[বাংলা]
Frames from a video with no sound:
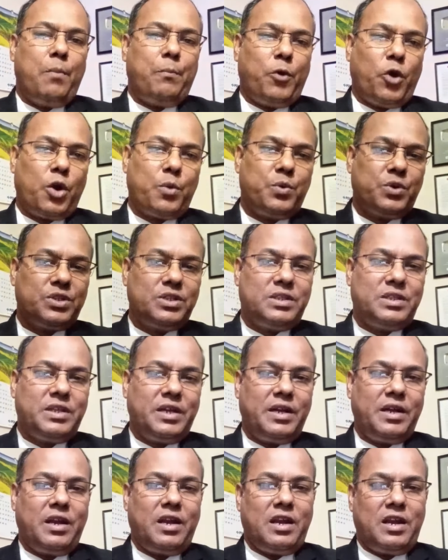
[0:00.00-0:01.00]
পরবর্তীতে
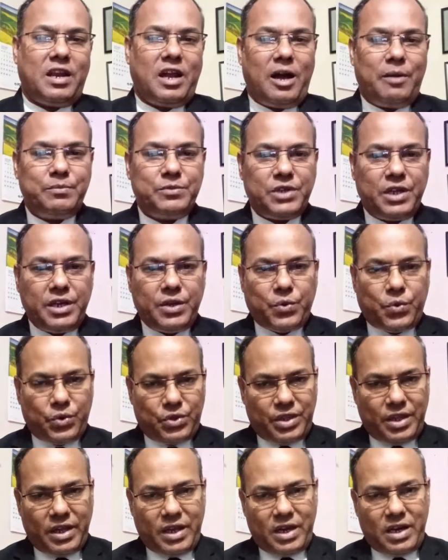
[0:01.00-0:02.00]
নাম জারি
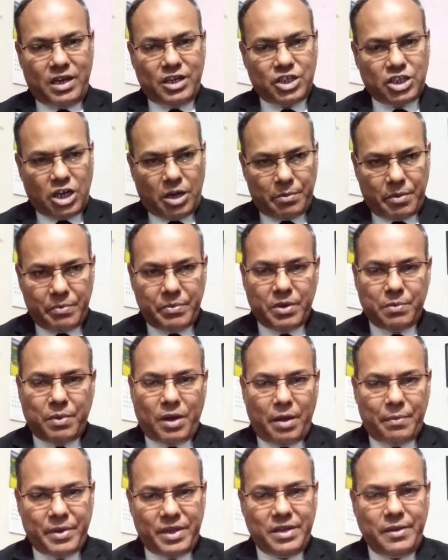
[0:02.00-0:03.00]
করতে গেলে
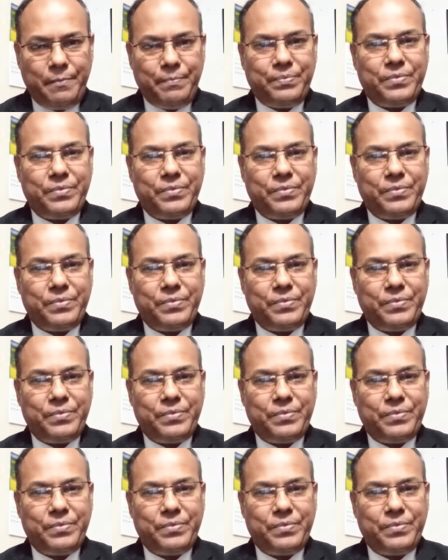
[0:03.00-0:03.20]
স্বাভাবিকভাবেই